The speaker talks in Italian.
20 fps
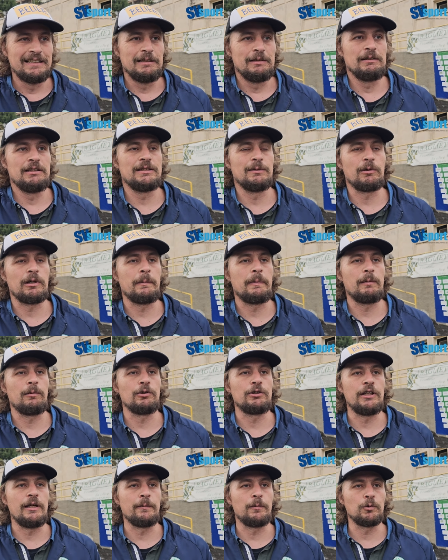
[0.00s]
Diciamo che il primo
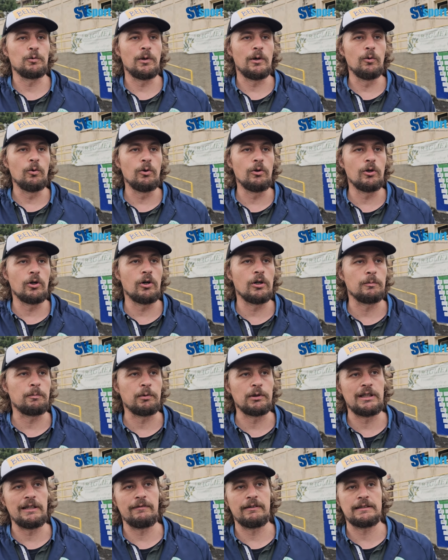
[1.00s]
tempo 2-1
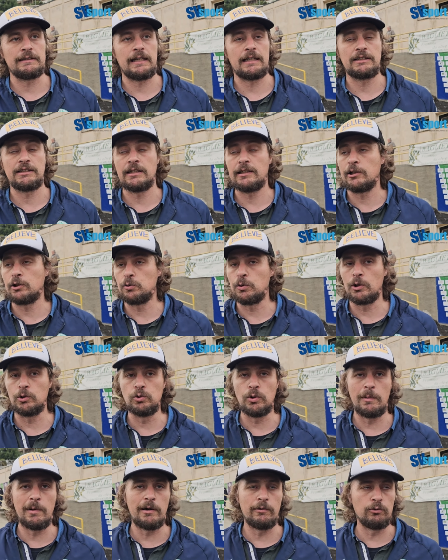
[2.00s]
poteva starci anche il 2-2,
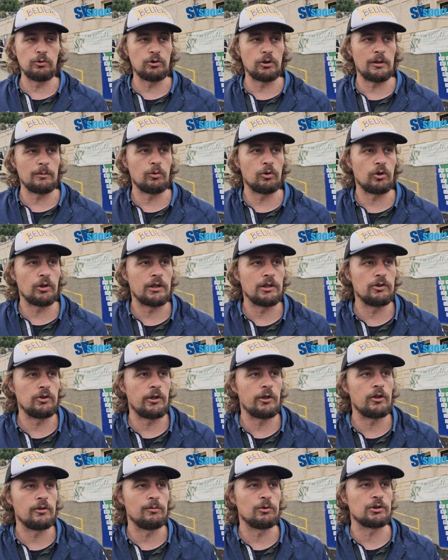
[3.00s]
abbiamo avuto una buona
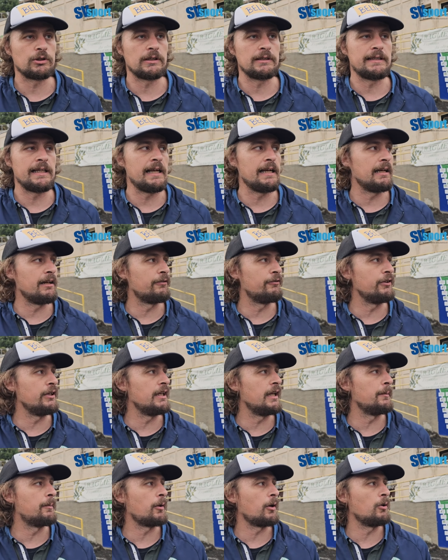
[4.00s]
occasione con Moscatella alla
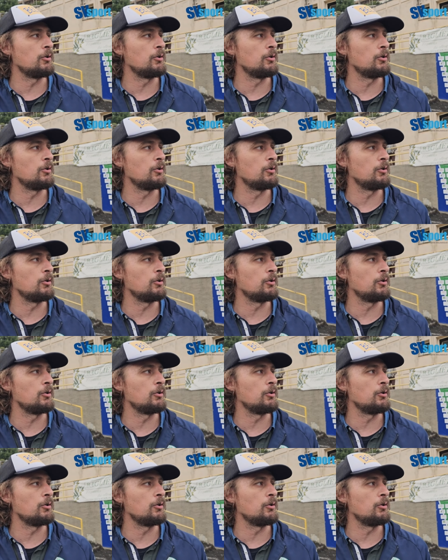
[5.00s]
fine, però è